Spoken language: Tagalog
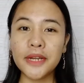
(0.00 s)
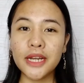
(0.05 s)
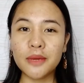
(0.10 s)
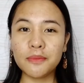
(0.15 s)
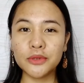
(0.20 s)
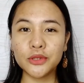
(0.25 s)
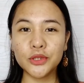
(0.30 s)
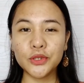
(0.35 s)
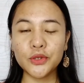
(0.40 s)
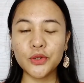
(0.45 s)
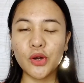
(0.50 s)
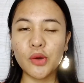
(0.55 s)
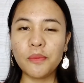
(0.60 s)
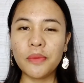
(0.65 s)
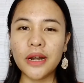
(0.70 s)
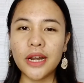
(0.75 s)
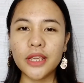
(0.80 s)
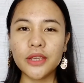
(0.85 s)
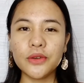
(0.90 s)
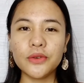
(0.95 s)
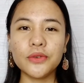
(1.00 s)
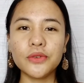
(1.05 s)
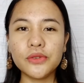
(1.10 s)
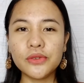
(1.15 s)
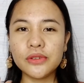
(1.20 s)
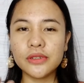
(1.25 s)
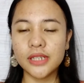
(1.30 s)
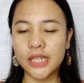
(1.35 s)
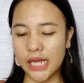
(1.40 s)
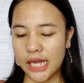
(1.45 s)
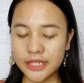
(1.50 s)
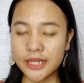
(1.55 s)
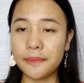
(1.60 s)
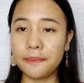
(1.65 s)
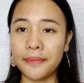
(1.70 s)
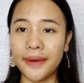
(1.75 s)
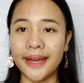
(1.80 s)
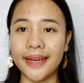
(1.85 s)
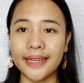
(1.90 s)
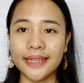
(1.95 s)
pinapatuyo ko pala yung sa
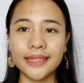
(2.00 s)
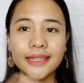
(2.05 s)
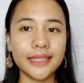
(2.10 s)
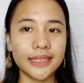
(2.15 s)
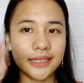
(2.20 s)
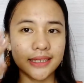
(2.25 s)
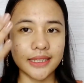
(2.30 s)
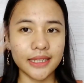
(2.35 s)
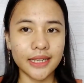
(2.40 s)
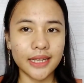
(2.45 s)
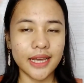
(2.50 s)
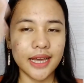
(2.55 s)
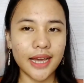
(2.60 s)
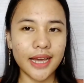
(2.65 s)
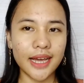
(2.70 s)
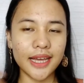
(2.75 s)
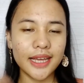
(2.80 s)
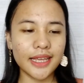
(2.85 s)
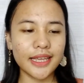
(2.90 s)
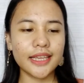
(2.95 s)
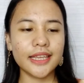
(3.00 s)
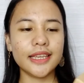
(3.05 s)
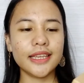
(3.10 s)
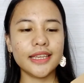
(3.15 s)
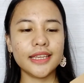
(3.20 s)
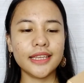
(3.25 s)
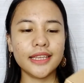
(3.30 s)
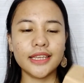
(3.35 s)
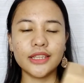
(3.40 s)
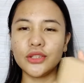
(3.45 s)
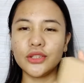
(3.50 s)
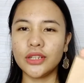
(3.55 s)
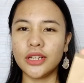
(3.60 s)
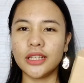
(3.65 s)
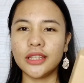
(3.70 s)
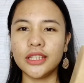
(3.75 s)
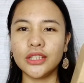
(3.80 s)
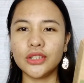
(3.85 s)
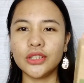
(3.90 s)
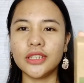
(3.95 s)
pad, ay ito na,
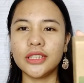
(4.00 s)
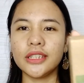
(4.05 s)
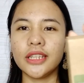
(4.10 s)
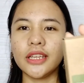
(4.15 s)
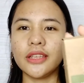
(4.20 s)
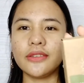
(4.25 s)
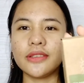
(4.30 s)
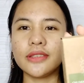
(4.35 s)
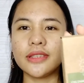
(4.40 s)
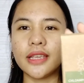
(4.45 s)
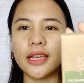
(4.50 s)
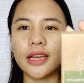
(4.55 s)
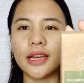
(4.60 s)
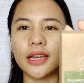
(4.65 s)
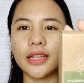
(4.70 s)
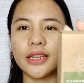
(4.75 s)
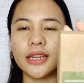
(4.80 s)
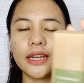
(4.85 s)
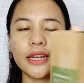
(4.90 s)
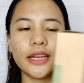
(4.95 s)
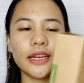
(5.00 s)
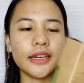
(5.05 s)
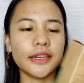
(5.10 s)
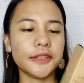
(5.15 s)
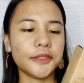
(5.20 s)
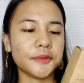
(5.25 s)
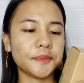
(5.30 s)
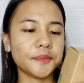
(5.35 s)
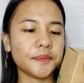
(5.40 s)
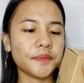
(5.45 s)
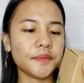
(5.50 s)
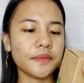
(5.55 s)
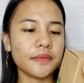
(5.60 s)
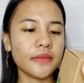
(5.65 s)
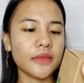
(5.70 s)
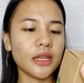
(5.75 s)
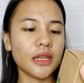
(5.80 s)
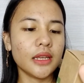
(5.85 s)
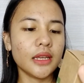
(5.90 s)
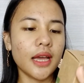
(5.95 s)
dito na tayo sa kanilang
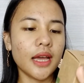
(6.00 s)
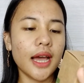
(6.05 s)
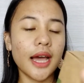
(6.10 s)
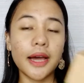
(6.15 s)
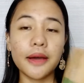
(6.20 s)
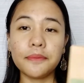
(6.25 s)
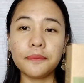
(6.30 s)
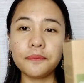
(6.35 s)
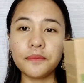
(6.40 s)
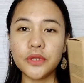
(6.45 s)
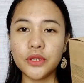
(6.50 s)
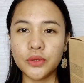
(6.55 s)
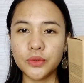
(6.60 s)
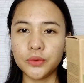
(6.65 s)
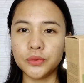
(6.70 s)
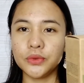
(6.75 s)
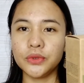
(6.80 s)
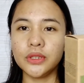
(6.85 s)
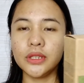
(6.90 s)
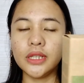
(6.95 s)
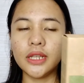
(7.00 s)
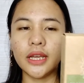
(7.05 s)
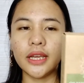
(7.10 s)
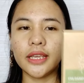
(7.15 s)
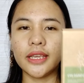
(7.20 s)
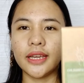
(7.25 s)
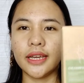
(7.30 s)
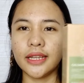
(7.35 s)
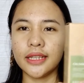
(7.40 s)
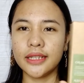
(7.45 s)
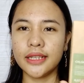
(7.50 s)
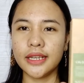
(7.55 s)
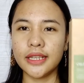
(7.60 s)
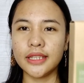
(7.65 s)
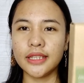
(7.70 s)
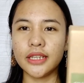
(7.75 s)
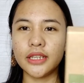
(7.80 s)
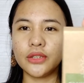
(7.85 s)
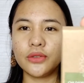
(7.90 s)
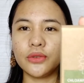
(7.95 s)
ampule. Ayan,
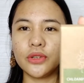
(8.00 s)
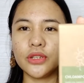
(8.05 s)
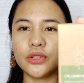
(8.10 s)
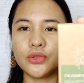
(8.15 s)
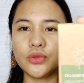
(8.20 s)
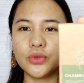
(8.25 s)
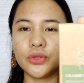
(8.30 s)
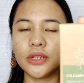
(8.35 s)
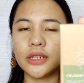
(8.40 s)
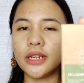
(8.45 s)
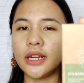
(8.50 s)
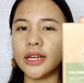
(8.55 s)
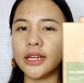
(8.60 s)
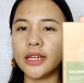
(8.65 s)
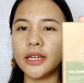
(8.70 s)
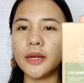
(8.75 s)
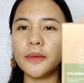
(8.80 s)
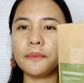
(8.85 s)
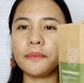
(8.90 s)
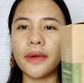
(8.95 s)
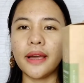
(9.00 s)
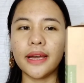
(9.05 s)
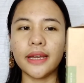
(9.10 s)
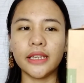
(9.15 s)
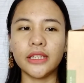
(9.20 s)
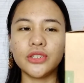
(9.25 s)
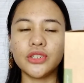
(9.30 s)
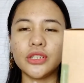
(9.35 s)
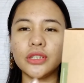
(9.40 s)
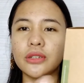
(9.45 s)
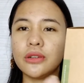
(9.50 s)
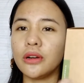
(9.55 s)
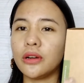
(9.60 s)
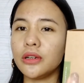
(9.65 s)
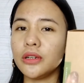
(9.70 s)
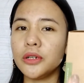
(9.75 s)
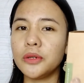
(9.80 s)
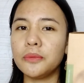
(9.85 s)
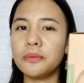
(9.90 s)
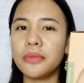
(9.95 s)
ganyan yung itsura ng kanilang packaging,
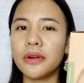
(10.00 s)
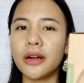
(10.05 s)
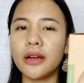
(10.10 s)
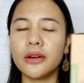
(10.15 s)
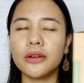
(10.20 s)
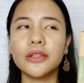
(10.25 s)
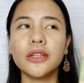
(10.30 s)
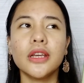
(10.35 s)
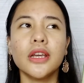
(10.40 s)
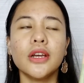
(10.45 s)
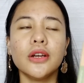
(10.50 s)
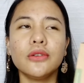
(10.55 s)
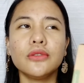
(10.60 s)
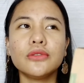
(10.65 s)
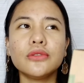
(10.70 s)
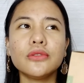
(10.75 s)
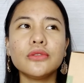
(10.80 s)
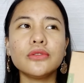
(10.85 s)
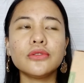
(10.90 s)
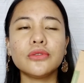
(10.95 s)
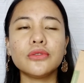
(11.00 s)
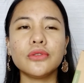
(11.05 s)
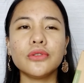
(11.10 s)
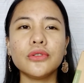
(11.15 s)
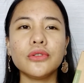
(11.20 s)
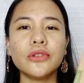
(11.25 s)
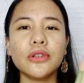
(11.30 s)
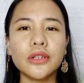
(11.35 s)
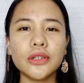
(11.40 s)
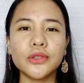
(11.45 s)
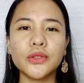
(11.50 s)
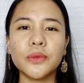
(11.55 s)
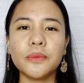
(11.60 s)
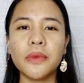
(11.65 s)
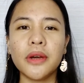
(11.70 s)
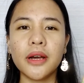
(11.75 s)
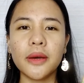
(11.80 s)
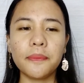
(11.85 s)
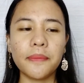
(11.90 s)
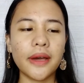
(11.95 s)
color brown. Gustong gusto ko yung ganitong
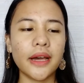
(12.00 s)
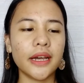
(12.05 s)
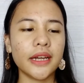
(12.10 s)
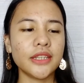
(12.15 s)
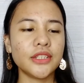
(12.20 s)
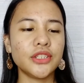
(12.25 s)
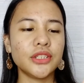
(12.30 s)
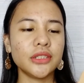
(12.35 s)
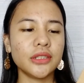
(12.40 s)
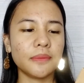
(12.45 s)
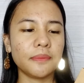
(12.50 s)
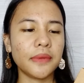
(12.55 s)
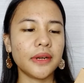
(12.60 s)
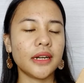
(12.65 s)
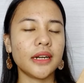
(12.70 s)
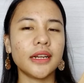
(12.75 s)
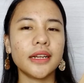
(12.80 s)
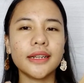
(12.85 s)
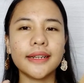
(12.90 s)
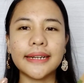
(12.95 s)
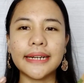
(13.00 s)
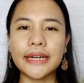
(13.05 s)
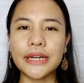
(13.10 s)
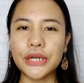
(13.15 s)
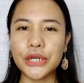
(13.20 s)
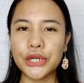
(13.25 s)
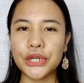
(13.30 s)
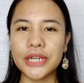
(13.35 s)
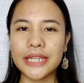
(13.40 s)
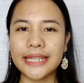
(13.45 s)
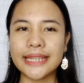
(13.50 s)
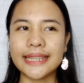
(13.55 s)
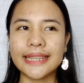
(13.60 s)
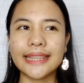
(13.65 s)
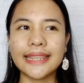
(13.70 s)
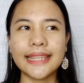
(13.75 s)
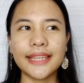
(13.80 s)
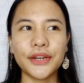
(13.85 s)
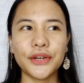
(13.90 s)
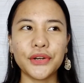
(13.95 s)
mga packaging na parang earth,
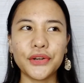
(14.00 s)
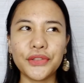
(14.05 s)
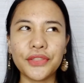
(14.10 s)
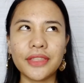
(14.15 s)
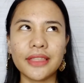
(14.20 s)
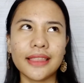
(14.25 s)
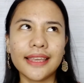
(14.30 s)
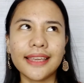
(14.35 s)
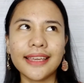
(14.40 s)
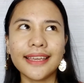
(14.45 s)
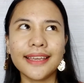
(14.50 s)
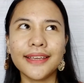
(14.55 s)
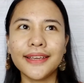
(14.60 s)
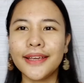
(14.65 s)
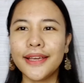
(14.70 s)
earthly